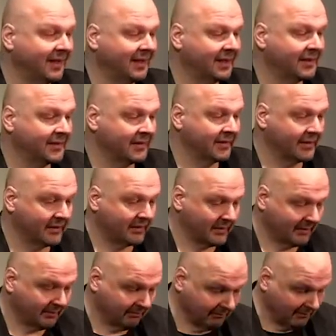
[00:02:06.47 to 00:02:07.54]

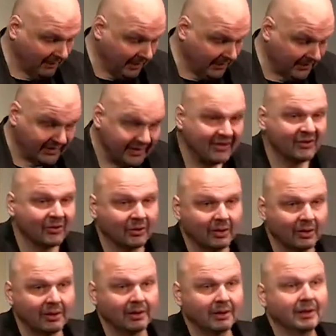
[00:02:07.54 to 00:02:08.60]
erstens ist es nicht so
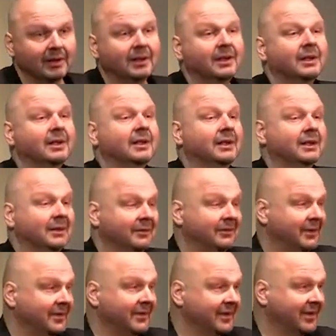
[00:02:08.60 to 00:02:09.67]
toll,
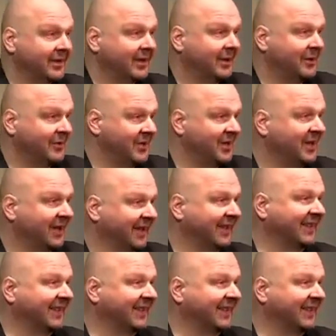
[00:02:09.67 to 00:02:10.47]
wie es aussieht.